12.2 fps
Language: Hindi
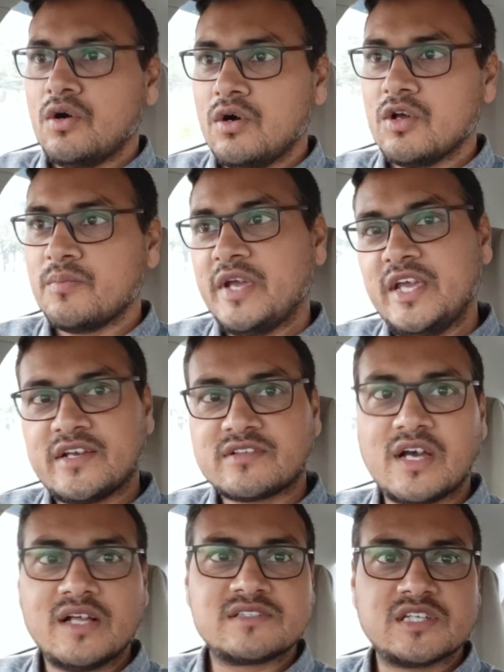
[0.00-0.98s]
और मैं एक
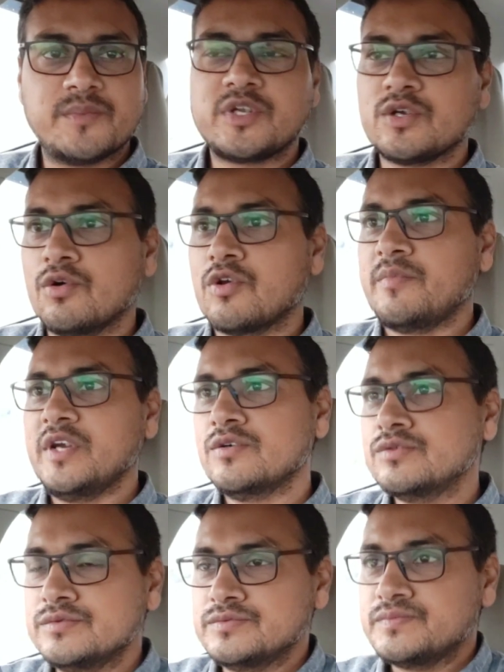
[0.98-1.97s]
साल से अब टिगोर में
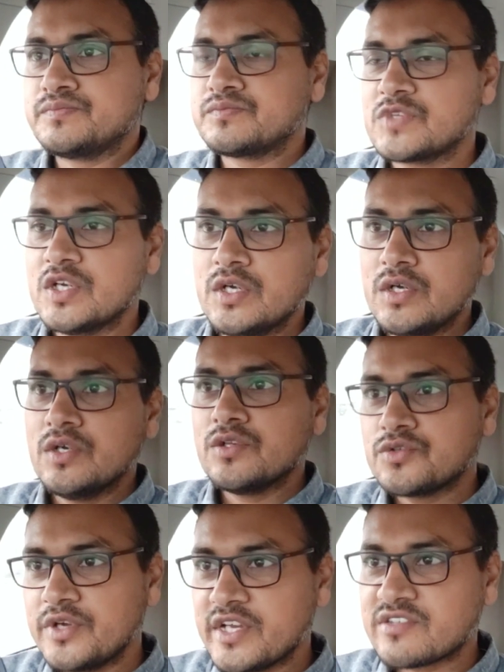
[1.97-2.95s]
हूँ
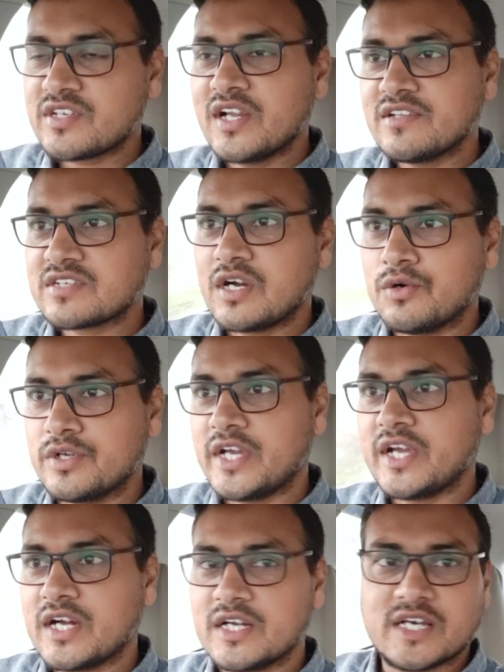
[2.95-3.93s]
तो एक साल इसका हो
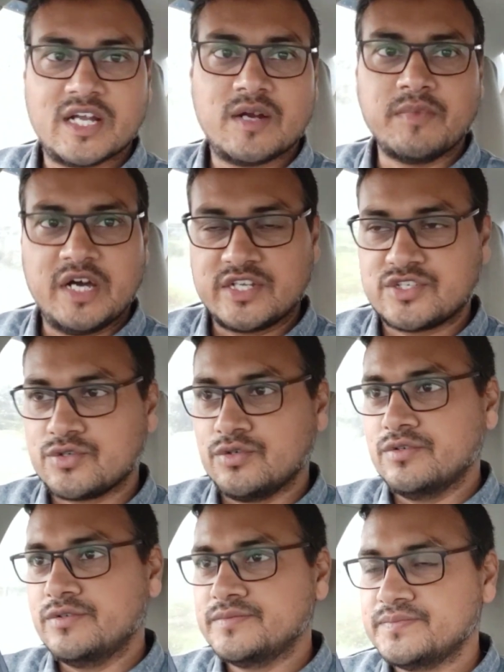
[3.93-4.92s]
जाएगा अठारह मार्च
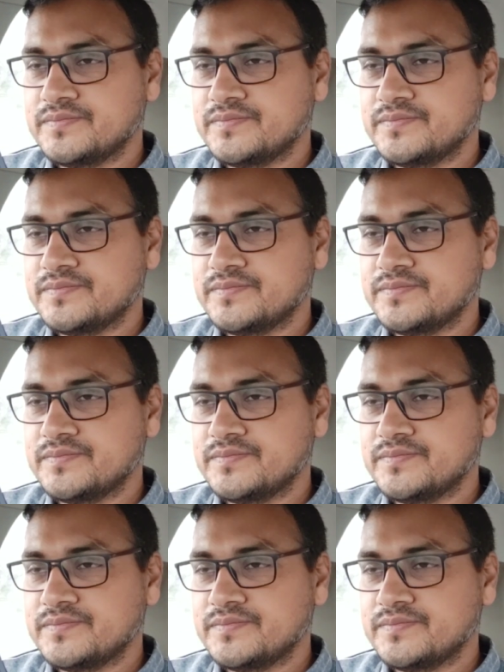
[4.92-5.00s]
को